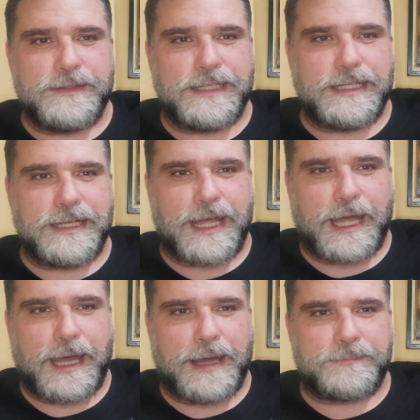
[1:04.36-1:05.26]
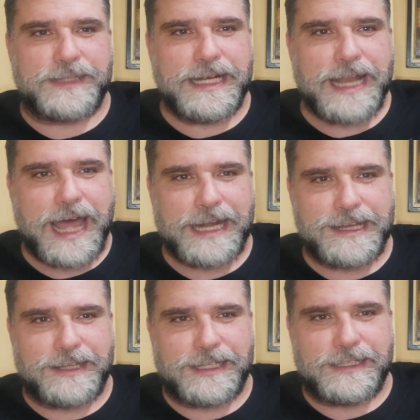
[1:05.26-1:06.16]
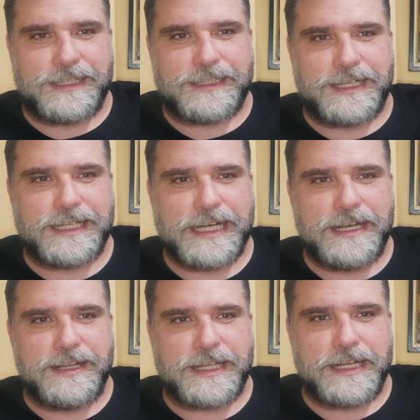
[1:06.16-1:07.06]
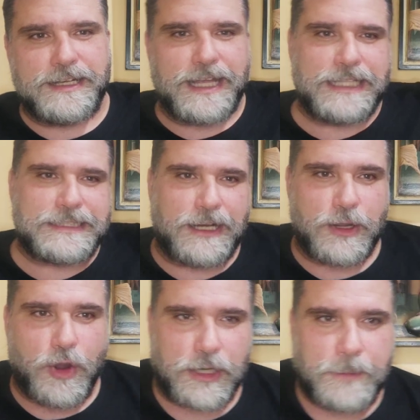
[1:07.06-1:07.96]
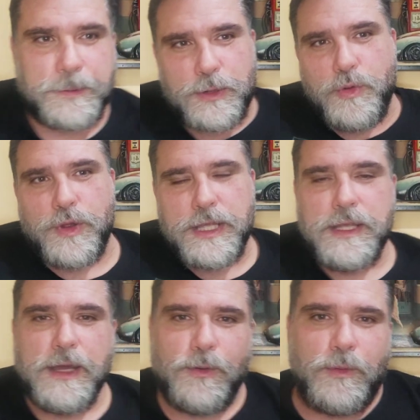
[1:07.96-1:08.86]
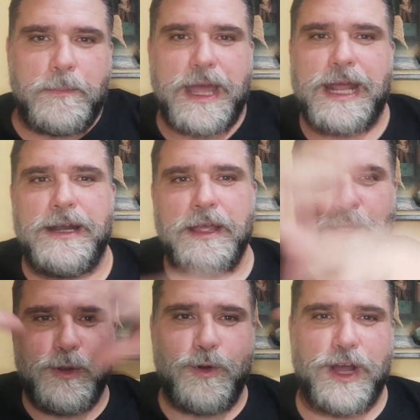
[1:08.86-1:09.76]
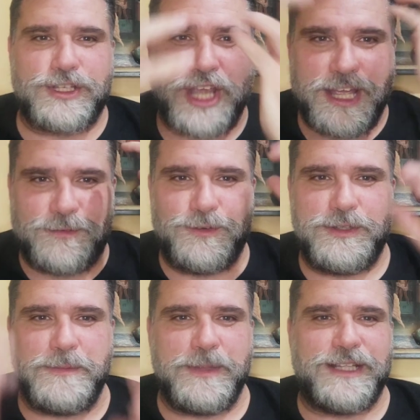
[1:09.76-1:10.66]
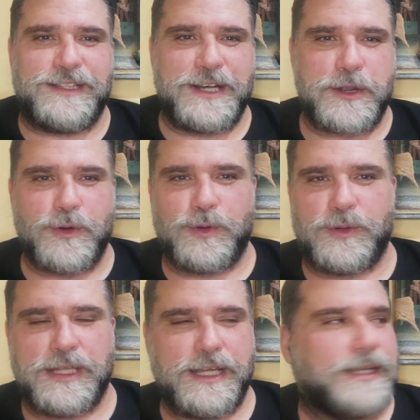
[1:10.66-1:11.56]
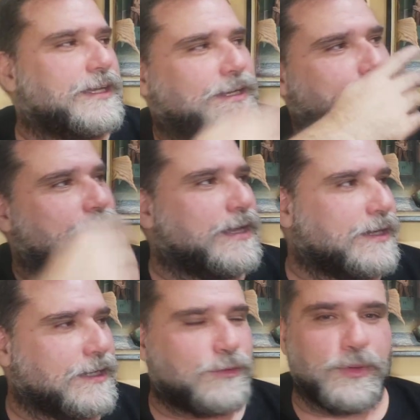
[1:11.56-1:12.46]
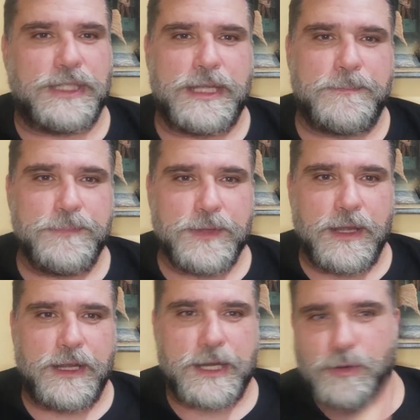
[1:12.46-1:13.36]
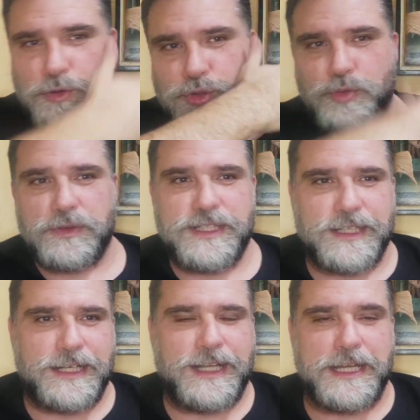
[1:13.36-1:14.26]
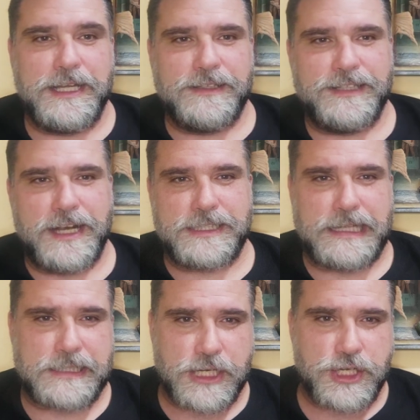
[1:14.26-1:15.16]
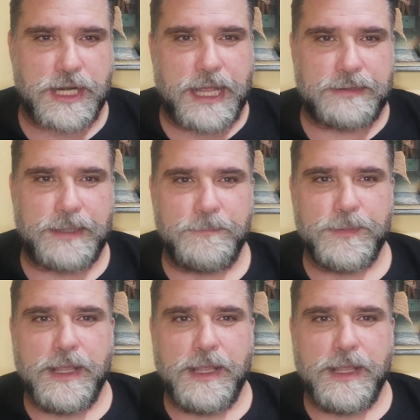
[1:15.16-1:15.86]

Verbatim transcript: della, dell'aria dalle, dalle, griglie che gli alza la gonna. Per cui un bel coacervo di miti ricon, eh, tutti ricongiunti nel, nella stessa scenetta.